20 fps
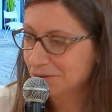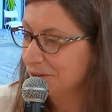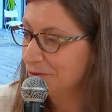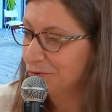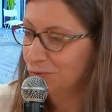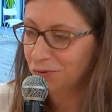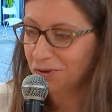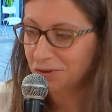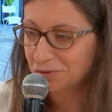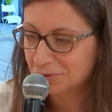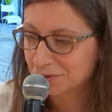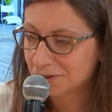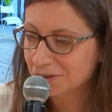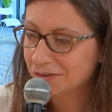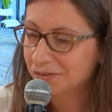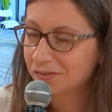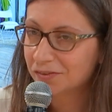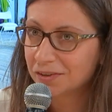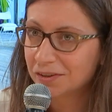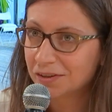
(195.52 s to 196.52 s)
ouais, tout à fait.
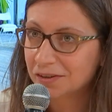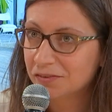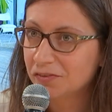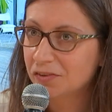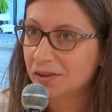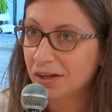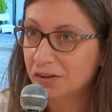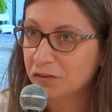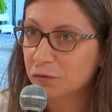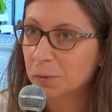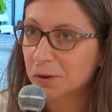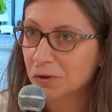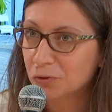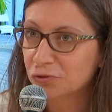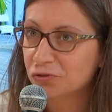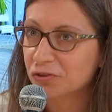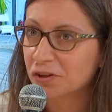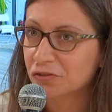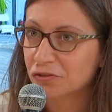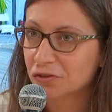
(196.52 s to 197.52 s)
C'est l'aspect
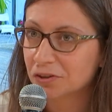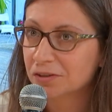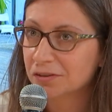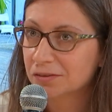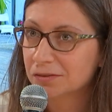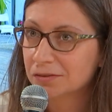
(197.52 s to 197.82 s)
recherché.